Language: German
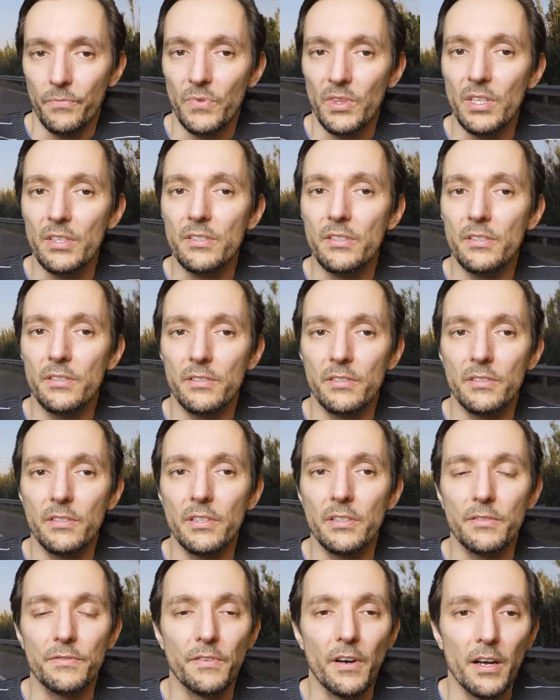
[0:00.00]
das ist
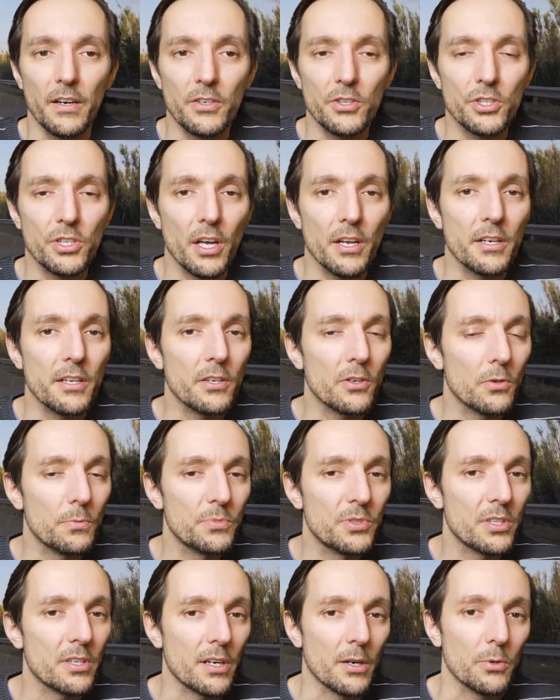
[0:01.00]
jetzt fadenscheinig, um
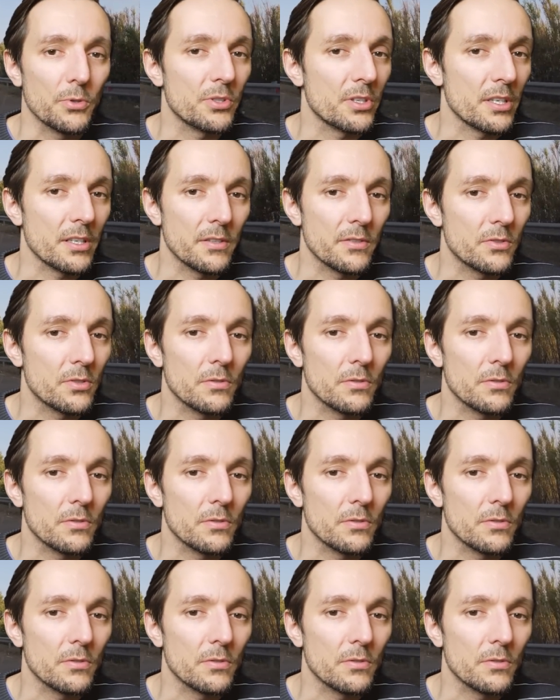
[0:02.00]
sich rausreden